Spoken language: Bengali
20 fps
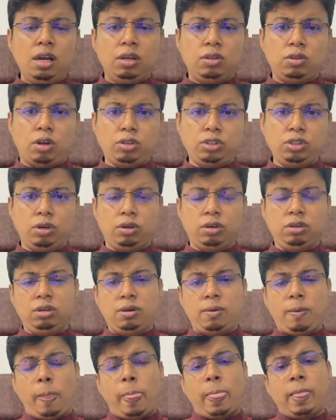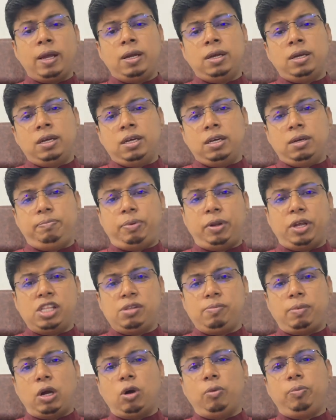দর্শক প্রেস
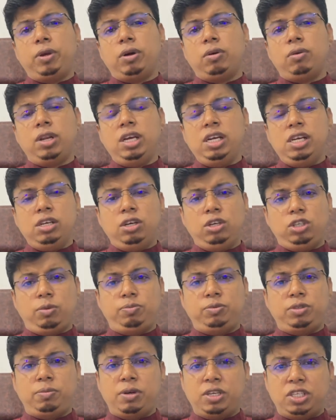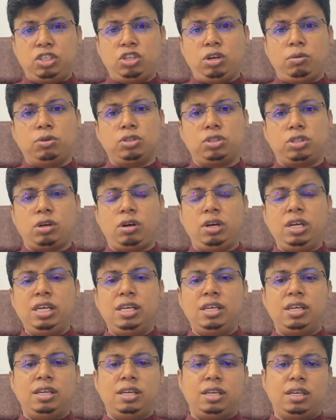বায়োপিয়া হলে সবচেয়ে বেশি সমস্যা হয়
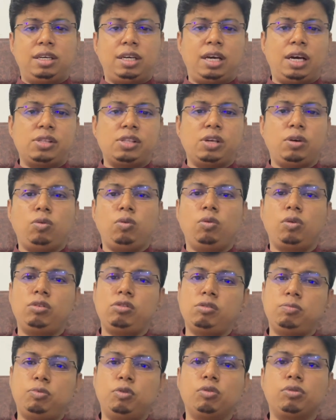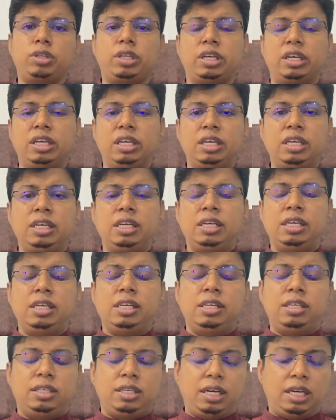কাছে কোনো কিছু পড়তে
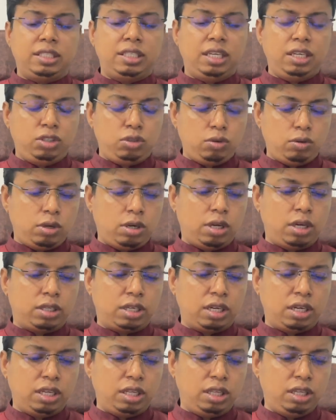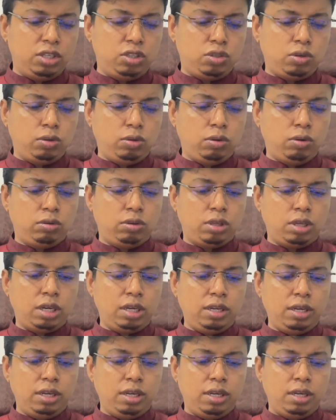কাছের একটা নির্দিষ্ট দূরত্বের
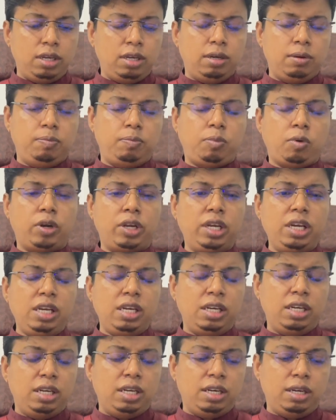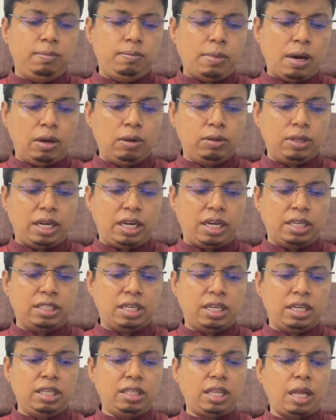পরে ভালো দেখা
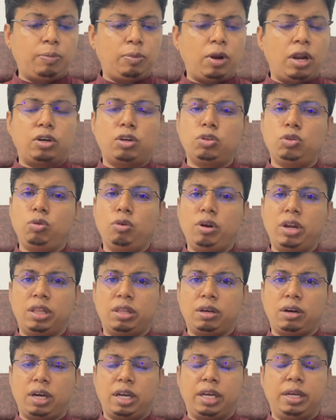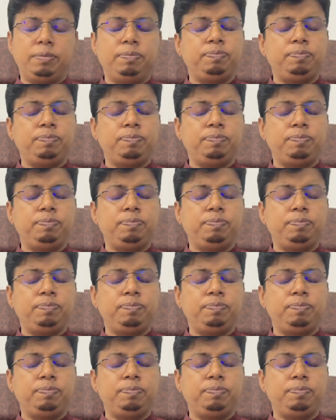যায় না তারপর একটু দূরে নিতে হয়